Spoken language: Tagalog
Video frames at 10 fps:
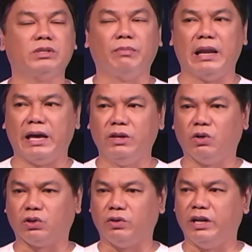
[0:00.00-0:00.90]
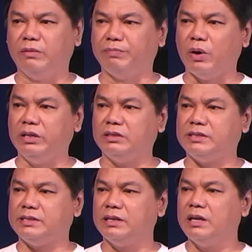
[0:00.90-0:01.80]
sa malayo to earn
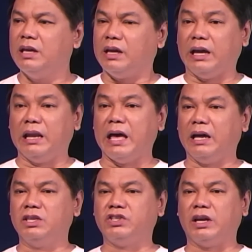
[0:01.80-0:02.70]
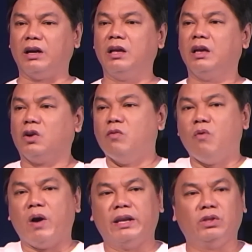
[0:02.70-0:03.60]
points, kailangan siyang
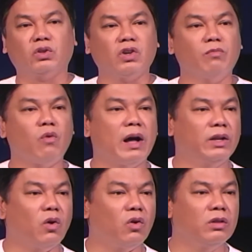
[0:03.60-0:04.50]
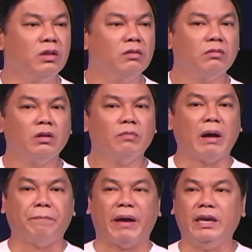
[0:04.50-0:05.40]
gumawa nito at gumawa noon,
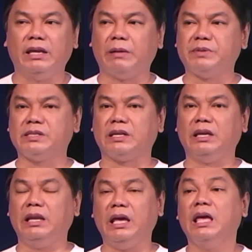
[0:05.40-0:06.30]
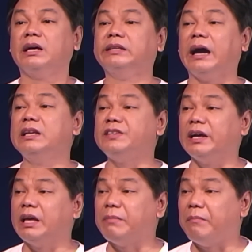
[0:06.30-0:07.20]
magpahirap sa sarili dahil siya
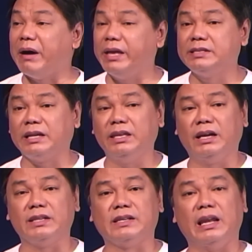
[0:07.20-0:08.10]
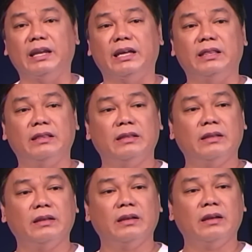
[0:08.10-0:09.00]
ang nagbabayad sa kanyang kasalanan.
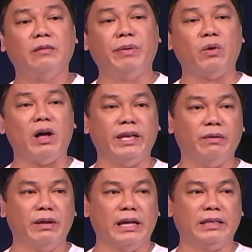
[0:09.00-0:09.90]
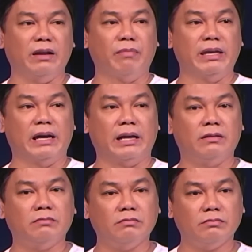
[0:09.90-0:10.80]
Pero kaya ba nating bayaran?
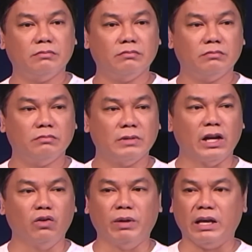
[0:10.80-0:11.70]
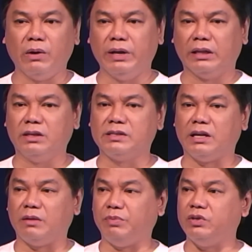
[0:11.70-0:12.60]
Ano man ang gawin natin
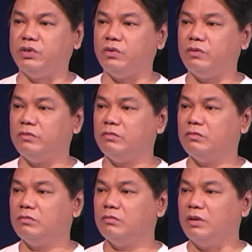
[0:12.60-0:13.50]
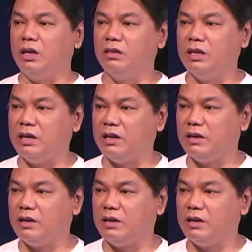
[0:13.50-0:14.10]
sakripisyo? Hindi.